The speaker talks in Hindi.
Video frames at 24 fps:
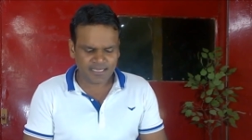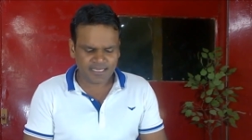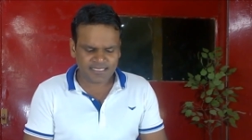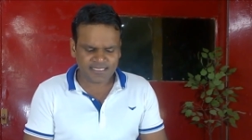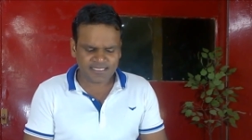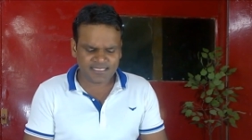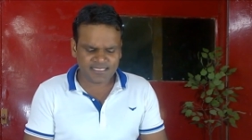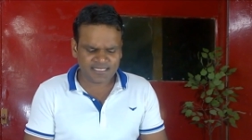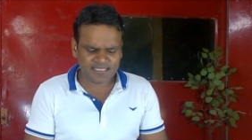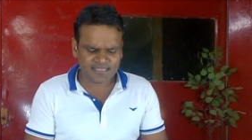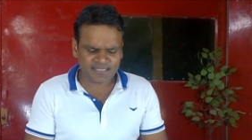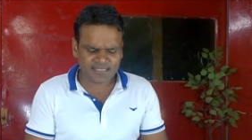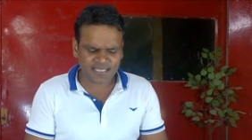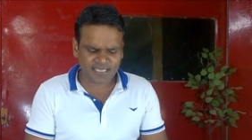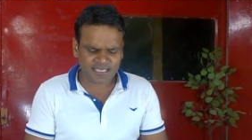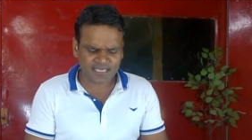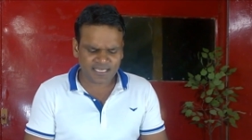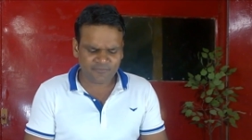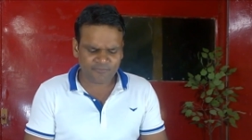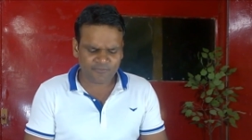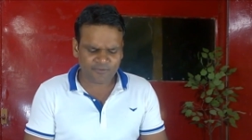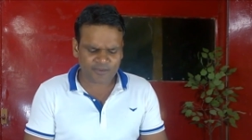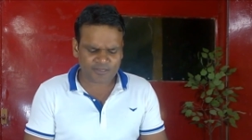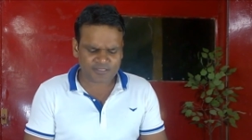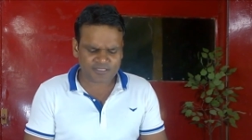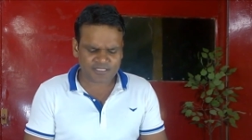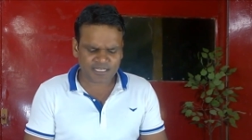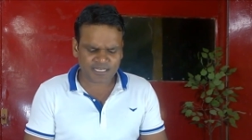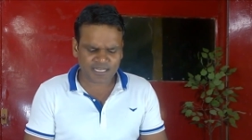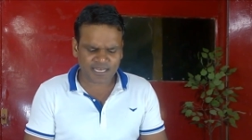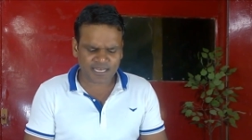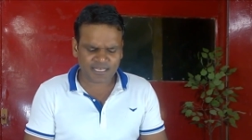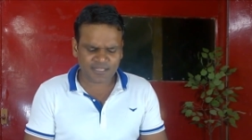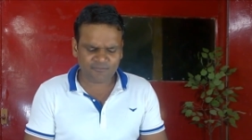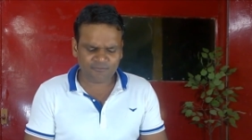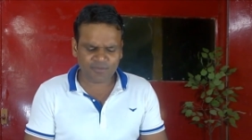ही डिडेंट थिंक ही वॉज
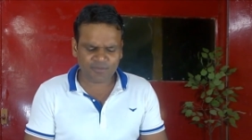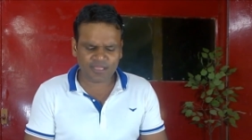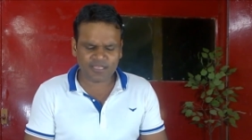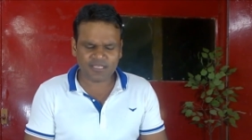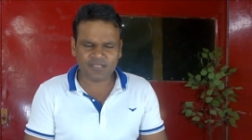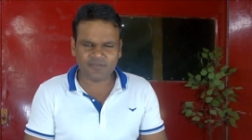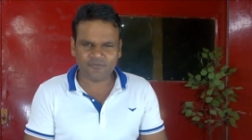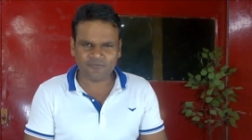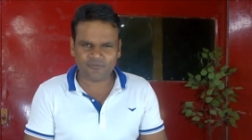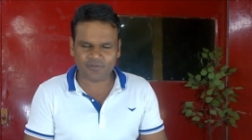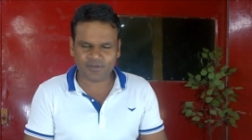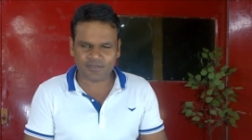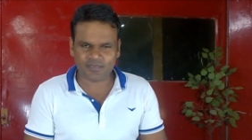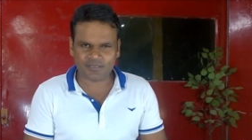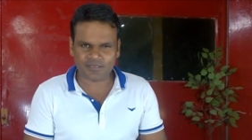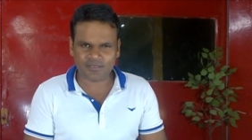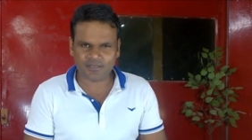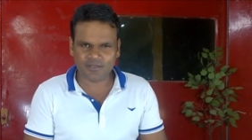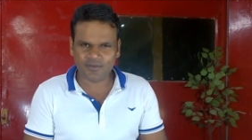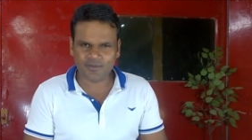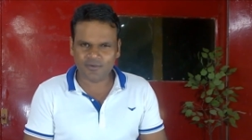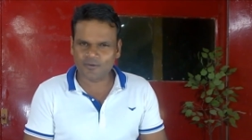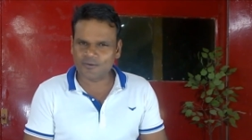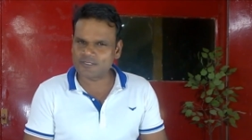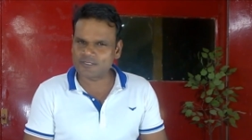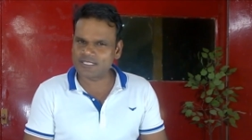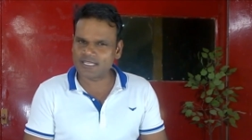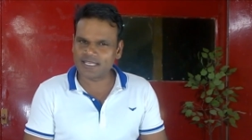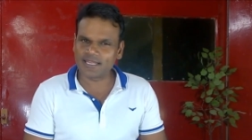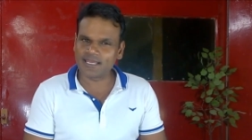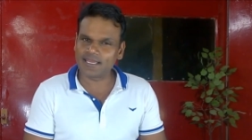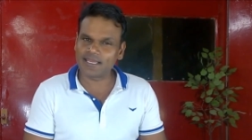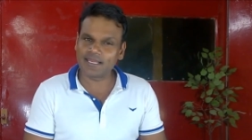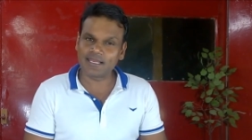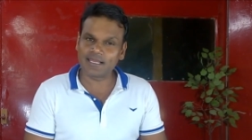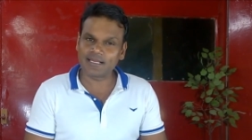इन एनी वे डिफरेंट
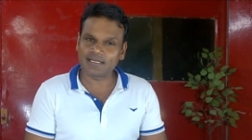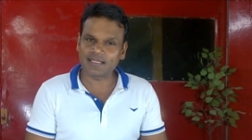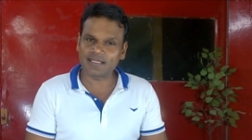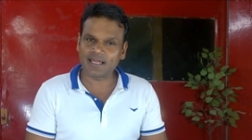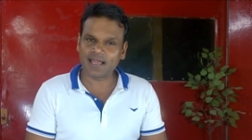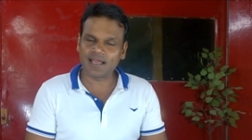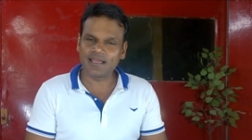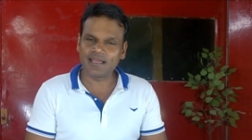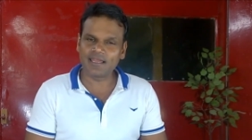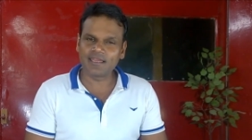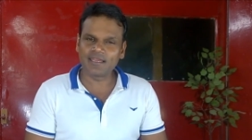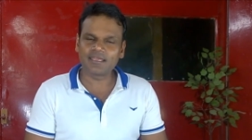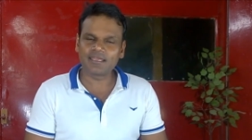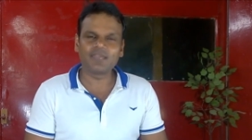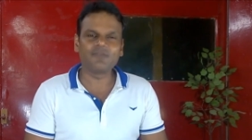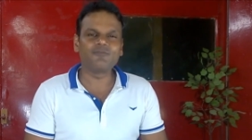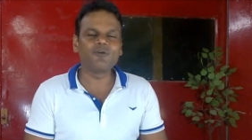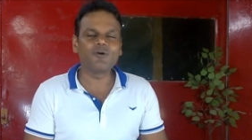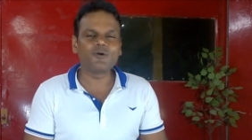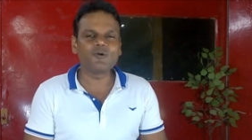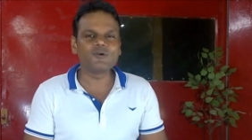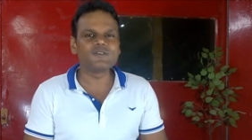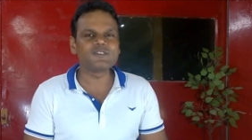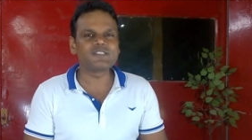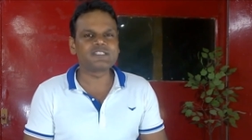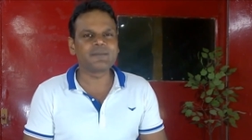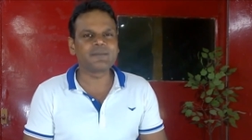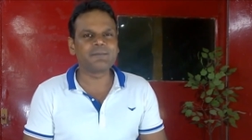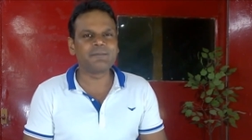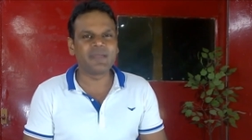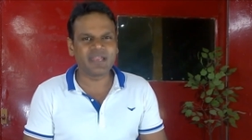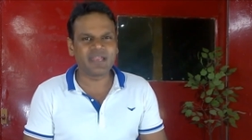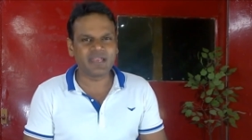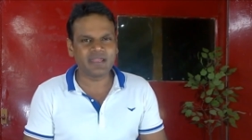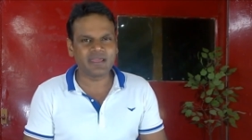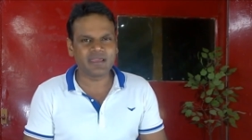उसे नहीं लगता कि वो उनसे
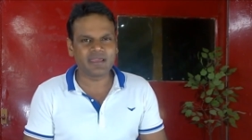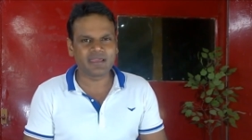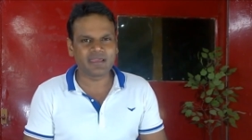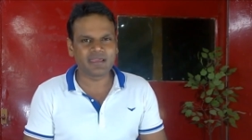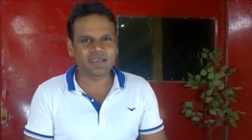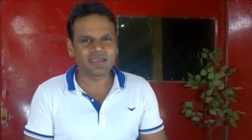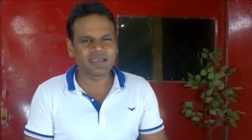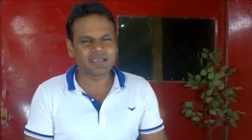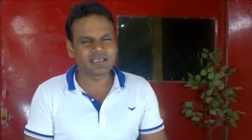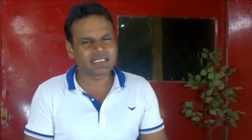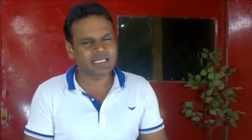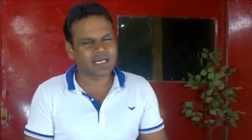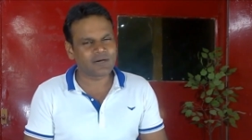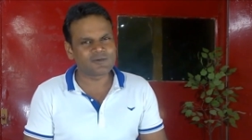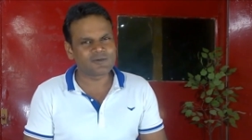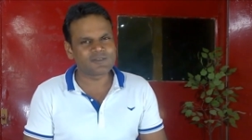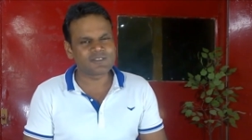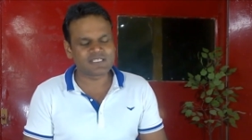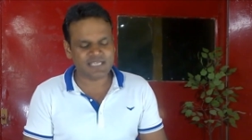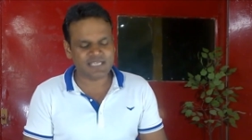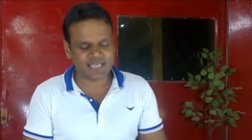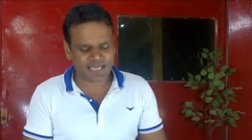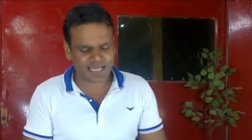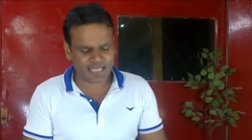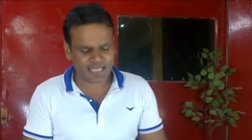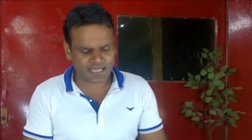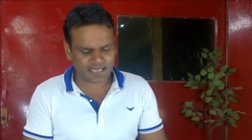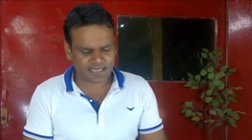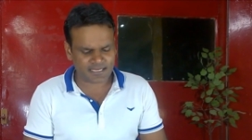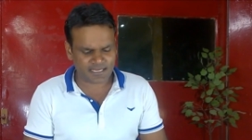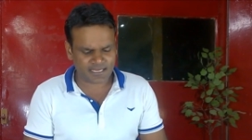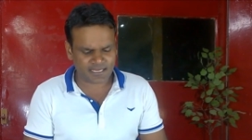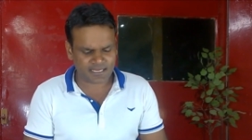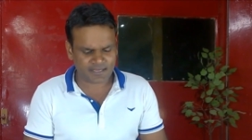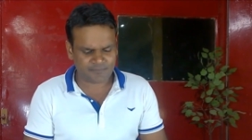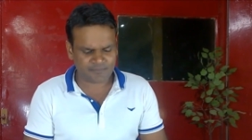भिन्न है या उनसे
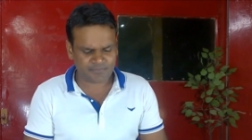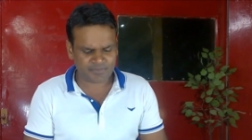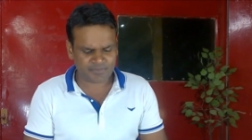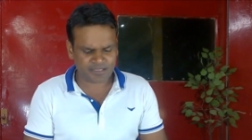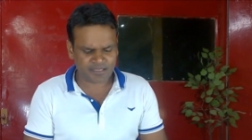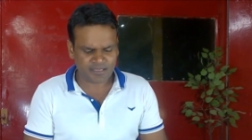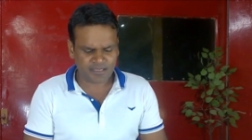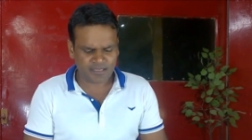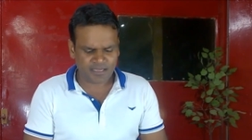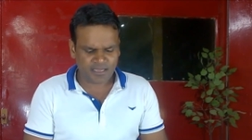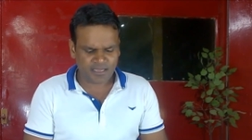अलग है